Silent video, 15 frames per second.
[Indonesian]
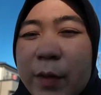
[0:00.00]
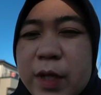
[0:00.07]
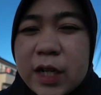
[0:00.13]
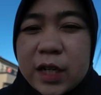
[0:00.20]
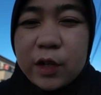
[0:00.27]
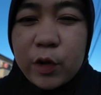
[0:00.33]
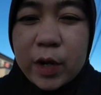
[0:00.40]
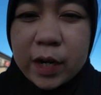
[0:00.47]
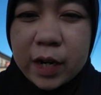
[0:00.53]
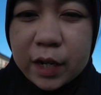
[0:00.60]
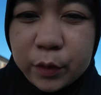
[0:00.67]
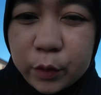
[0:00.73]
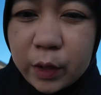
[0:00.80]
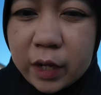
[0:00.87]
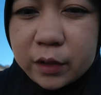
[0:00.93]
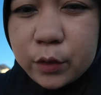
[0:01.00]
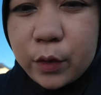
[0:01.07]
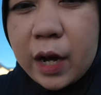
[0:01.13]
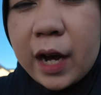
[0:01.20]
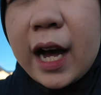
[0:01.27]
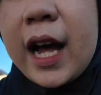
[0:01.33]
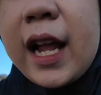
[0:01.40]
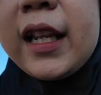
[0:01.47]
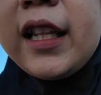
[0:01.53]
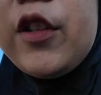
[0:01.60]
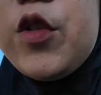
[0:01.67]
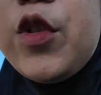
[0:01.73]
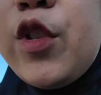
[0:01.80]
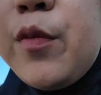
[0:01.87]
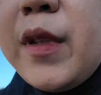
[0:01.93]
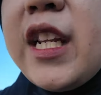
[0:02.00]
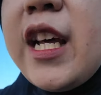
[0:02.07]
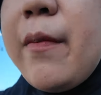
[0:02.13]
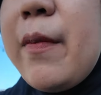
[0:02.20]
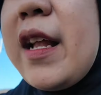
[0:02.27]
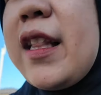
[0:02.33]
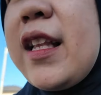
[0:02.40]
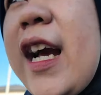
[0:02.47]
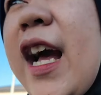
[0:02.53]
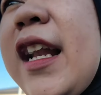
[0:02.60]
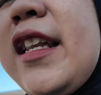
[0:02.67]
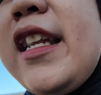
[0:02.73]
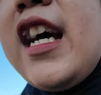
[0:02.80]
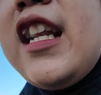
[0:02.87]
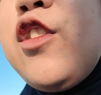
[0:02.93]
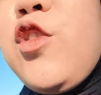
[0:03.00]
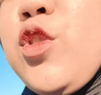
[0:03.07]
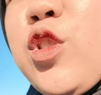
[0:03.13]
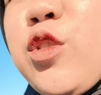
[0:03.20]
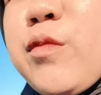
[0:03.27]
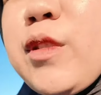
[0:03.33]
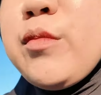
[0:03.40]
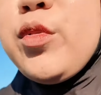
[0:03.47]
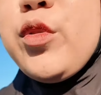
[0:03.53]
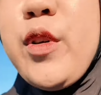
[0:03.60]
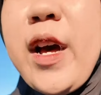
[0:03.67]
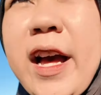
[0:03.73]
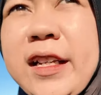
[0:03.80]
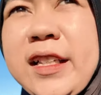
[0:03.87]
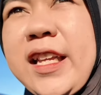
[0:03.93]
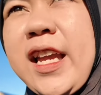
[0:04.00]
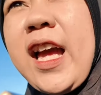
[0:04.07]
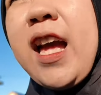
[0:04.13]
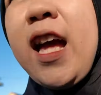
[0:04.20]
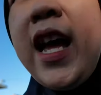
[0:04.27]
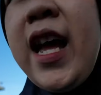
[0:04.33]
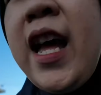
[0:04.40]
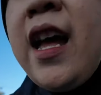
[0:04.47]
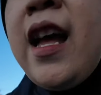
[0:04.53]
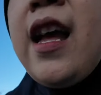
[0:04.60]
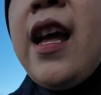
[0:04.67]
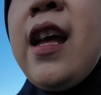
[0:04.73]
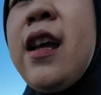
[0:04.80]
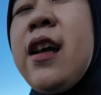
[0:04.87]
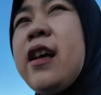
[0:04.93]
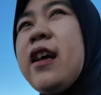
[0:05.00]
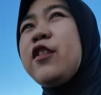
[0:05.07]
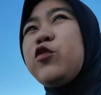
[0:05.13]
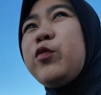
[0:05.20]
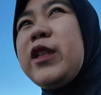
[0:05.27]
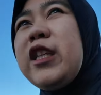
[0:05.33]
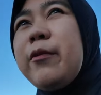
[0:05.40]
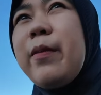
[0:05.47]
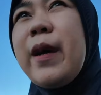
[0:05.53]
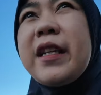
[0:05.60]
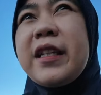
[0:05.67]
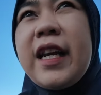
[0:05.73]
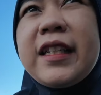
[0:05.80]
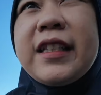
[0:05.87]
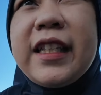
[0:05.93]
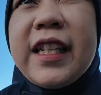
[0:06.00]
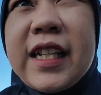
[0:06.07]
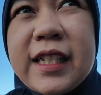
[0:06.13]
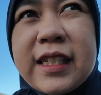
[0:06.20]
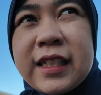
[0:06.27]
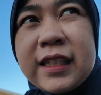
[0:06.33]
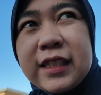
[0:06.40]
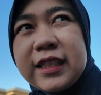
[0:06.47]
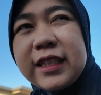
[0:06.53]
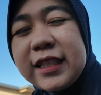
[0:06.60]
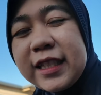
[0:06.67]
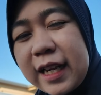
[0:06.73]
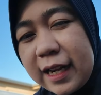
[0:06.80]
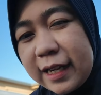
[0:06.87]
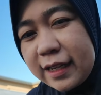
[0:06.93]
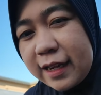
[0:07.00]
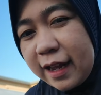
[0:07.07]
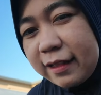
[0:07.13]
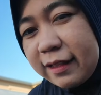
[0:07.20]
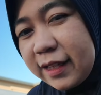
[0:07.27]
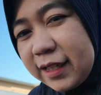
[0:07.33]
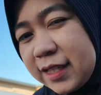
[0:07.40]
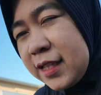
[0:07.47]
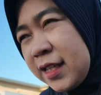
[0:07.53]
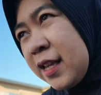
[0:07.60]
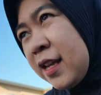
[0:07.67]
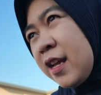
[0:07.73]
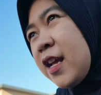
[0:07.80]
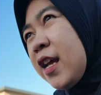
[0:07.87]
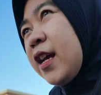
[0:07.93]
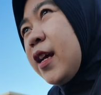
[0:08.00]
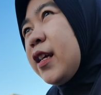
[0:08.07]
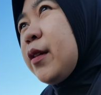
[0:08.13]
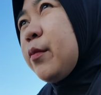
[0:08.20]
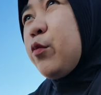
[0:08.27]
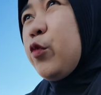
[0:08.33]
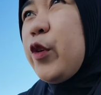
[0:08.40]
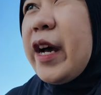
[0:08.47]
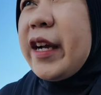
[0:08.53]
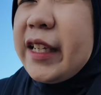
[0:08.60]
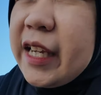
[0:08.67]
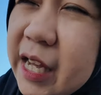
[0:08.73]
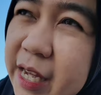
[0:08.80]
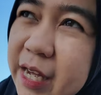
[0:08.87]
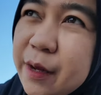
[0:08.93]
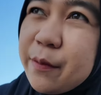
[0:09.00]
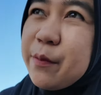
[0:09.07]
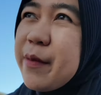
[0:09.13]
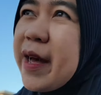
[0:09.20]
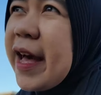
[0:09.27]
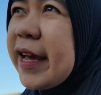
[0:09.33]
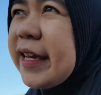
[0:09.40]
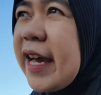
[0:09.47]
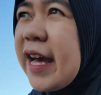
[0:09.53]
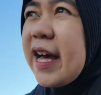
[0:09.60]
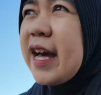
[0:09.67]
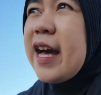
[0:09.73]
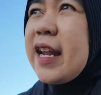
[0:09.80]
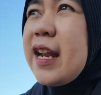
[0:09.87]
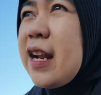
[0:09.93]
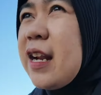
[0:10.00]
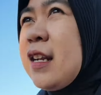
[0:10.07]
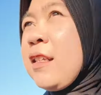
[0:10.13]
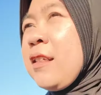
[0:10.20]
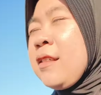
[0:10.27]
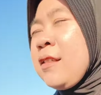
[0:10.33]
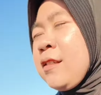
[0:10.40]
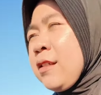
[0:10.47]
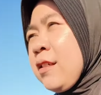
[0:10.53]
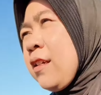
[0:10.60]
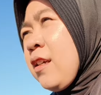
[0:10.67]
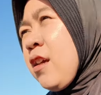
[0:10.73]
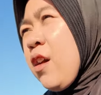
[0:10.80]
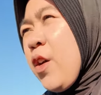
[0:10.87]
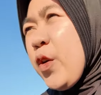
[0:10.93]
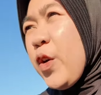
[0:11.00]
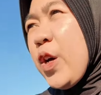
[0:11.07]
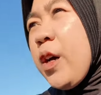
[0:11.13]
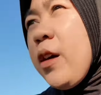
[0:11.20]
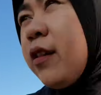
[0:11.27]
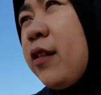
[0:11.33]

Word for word: mengeluarkan uang dua kali untuk mendapatkan dan untuk membuangnya aku mendapatkannya secara gratis buangnya bayar uh.